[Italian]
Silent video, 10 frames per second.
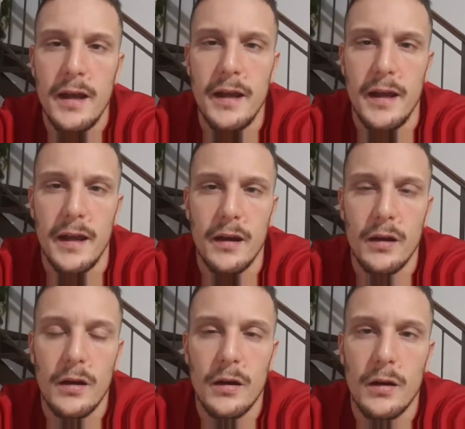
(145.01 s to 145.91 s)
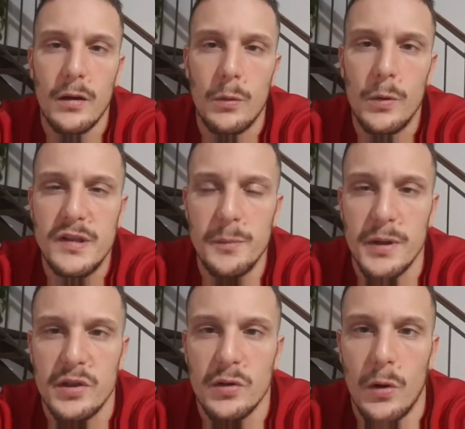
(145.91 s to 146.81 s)
E queste
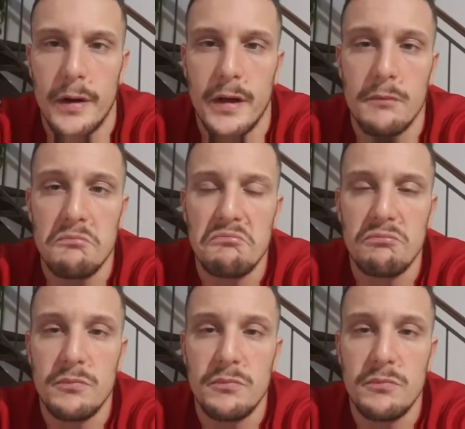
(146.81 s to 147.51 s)
persone,